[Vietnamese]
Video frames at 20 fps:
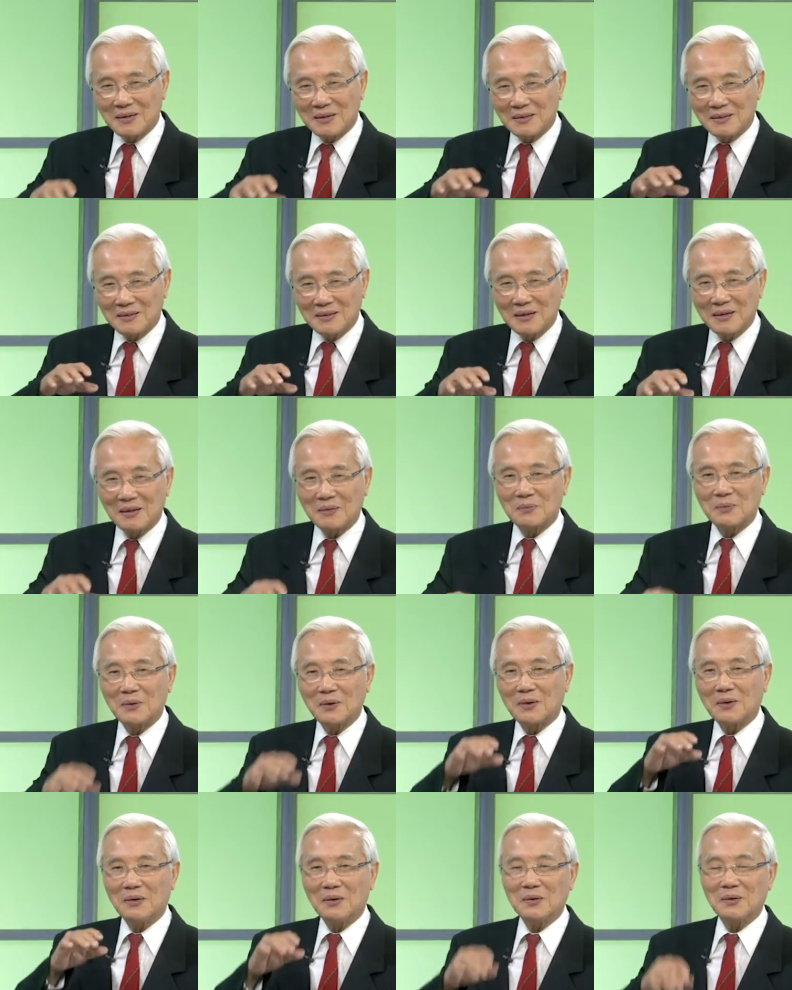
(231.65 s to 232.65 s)
cái trường hợp
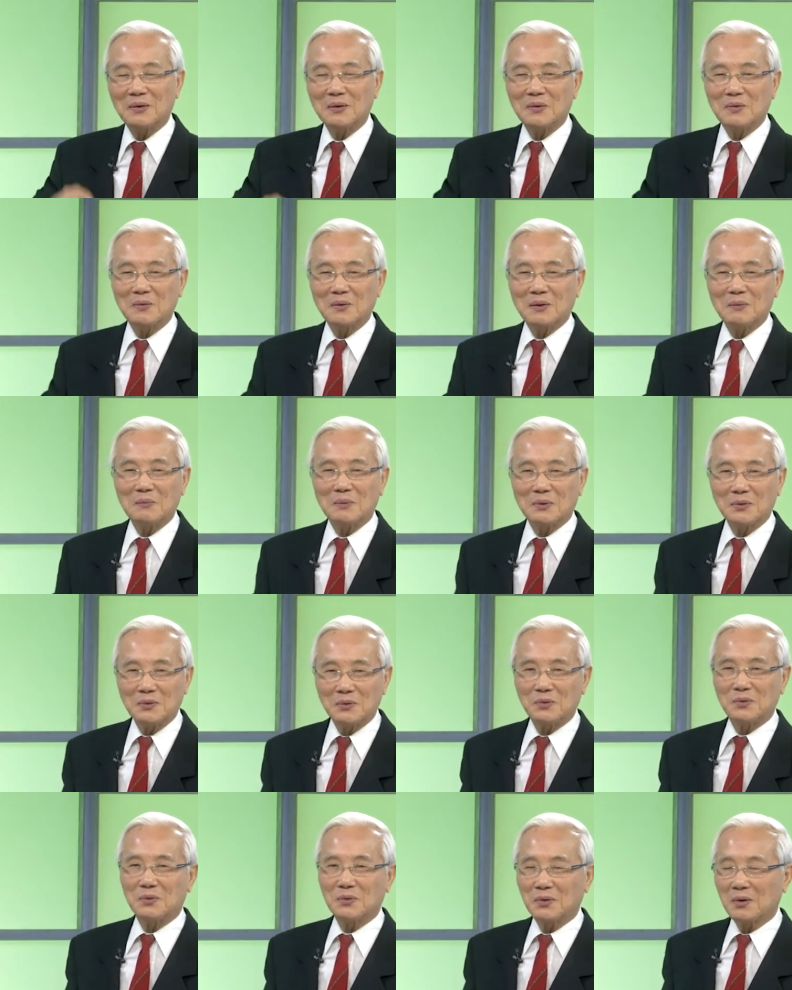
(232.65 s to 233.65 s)
đó nó cũng là một cái
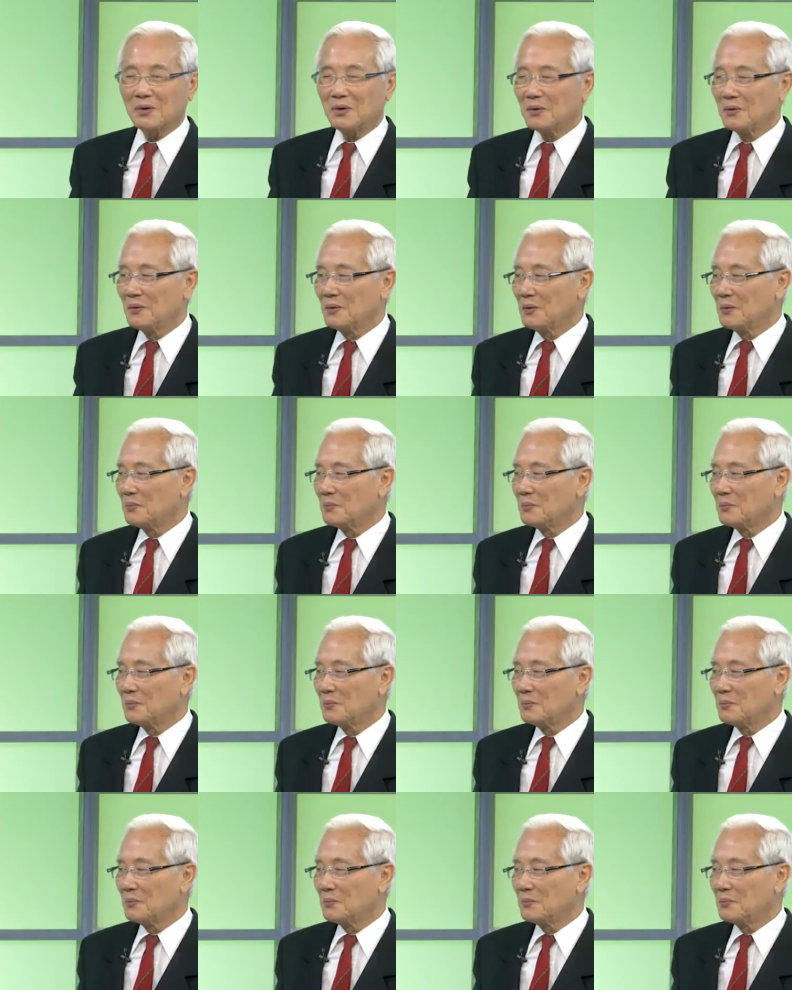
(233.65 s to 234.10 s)
rủi ro